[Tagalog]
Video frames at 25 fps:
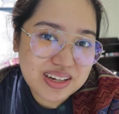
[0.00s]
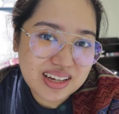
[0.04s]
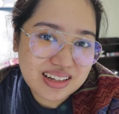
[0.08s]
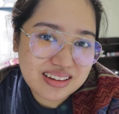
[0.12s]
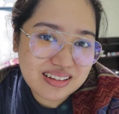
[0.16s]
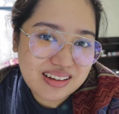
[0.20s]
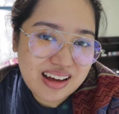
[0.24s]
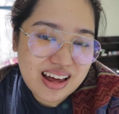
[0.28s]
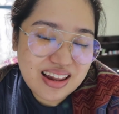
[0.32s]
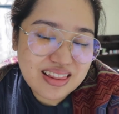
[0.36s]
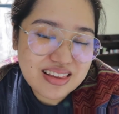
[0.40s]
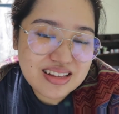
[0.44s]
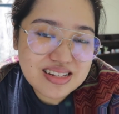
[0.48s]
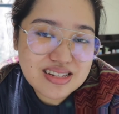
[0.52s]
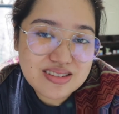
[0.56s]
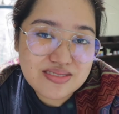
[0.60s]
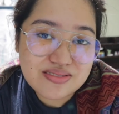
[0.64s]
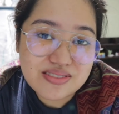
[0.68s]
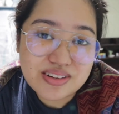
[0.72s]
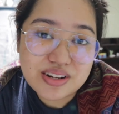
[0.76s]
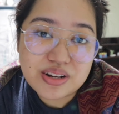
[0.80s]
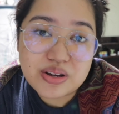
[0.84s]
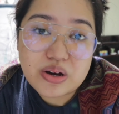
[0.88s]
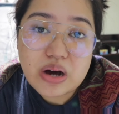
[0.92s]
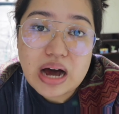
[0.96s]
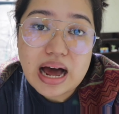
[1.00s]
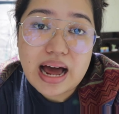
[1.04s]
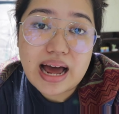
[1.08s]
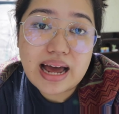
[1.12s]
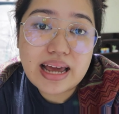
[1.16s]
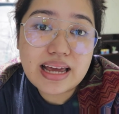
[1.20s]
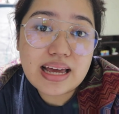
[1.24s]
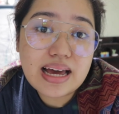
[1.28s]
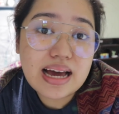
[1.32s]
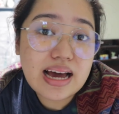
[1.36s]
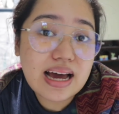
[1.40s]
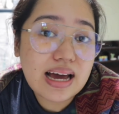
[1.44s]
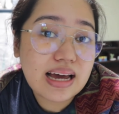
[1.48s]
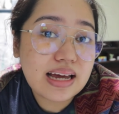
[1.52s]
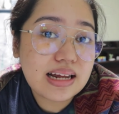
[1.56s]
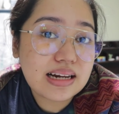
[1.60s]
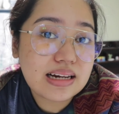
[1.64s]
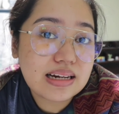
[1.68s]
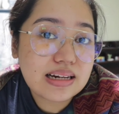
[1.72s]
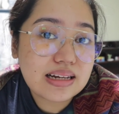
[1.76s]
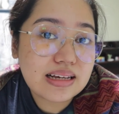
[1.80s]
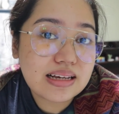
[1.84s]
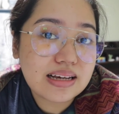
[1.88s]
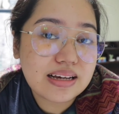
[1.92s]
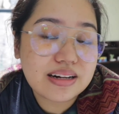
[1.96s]
yeah, to end this video, I
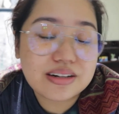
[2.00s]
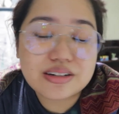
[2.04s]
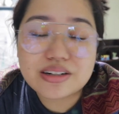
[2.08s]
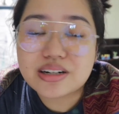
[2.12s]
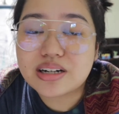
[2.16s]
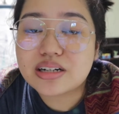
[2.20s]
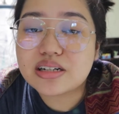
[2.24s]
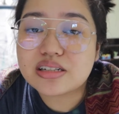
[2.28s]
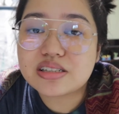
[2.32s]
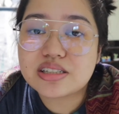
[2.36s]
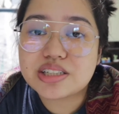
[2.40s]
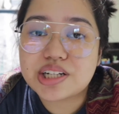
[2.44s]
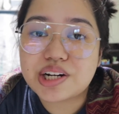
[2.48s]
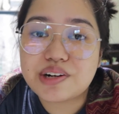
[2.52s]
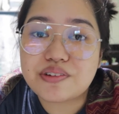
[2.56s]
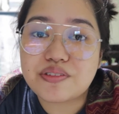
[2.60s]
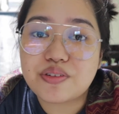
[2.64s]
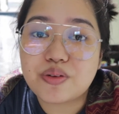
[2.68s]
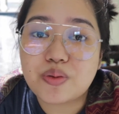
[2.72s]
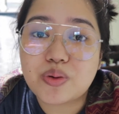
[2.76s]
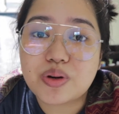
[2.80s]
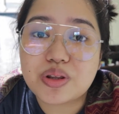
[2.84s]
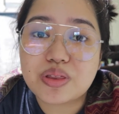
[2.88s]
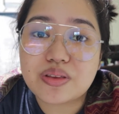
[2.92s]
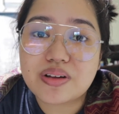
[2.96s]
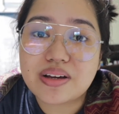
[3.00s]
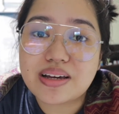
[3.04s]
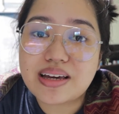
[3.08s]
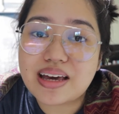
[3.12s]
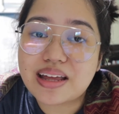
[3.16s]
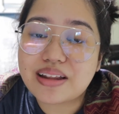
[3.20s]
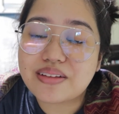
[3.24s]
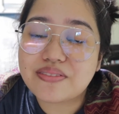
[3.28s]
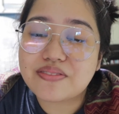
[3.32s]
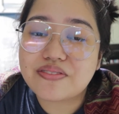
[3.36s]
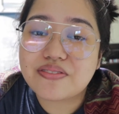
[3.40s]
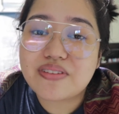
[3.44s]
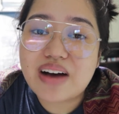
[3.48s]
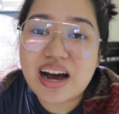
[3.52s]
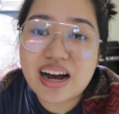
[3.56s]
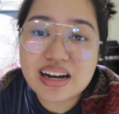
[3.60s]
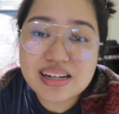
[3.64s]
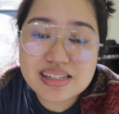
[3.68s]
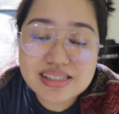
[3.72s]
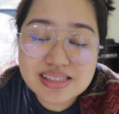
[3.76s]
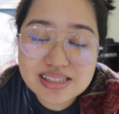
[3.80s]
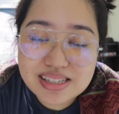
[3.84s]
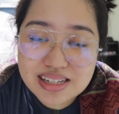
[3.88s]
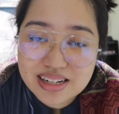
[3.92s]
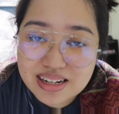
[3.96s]
highly encourage everyone to get
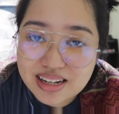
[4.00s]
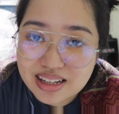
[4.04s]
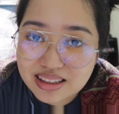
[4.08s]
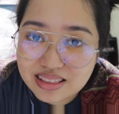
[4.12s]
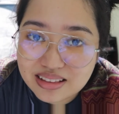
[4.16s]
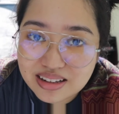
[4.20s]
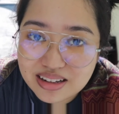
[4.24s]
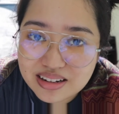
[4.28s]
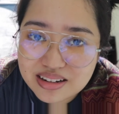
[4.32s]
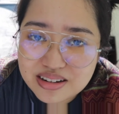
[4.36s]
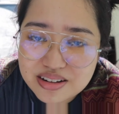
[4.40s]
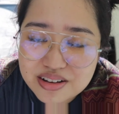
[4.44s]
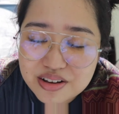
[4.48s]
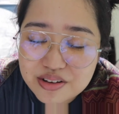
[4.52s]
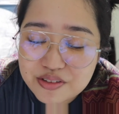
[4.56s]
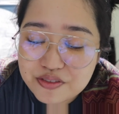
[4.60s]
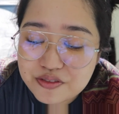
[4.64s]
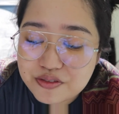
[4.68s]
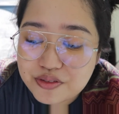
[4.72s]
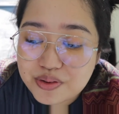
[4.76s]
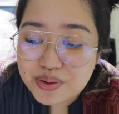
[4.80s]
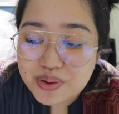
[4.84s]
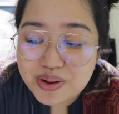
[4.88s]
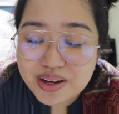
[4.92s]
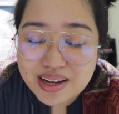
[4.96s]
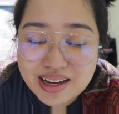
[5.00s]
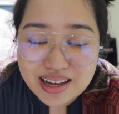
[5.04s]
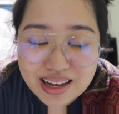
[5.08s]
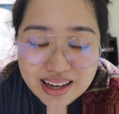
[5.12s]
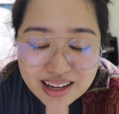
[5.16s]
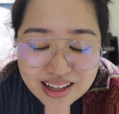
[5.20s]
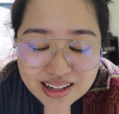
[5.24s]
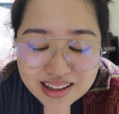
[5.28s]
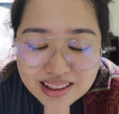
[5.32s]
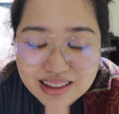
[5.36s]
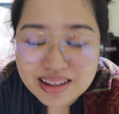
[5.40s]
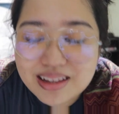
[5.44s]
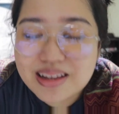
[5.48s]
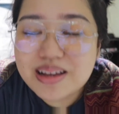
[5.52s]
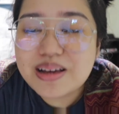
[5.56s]
vaccinated if you can.